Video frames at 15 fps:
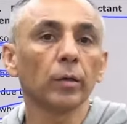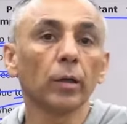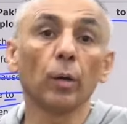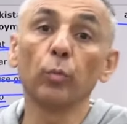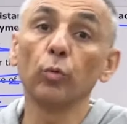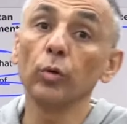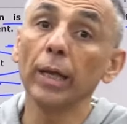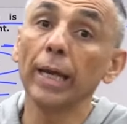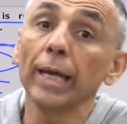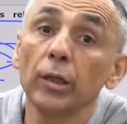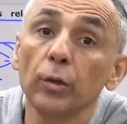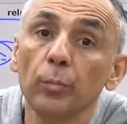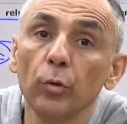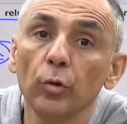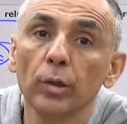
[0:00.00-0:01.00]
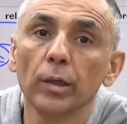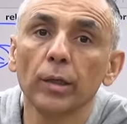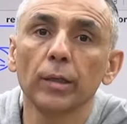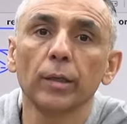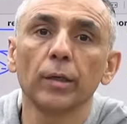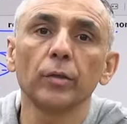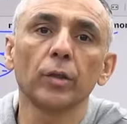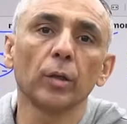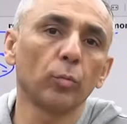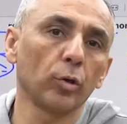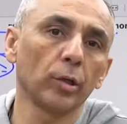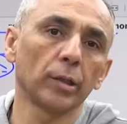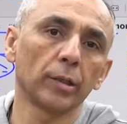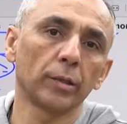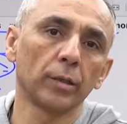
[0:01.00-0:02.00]
kabul etmiyorlar arkadaşlar. Bu
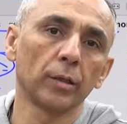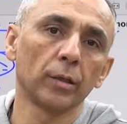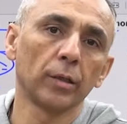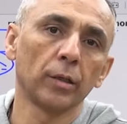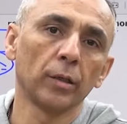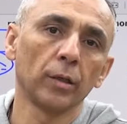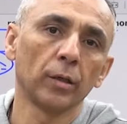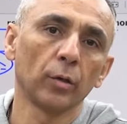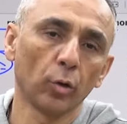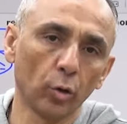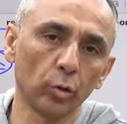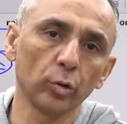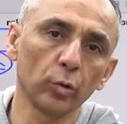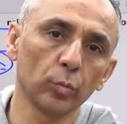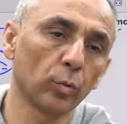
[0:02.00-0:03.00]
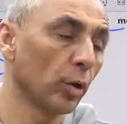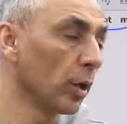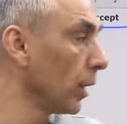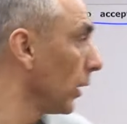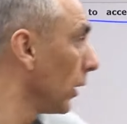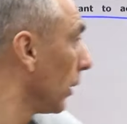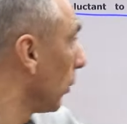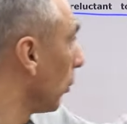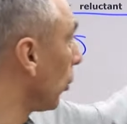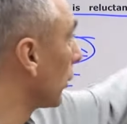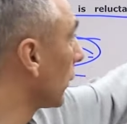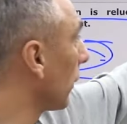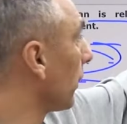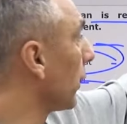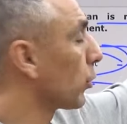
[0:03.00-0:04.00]
kadar. Gördünüz mü? Orada bir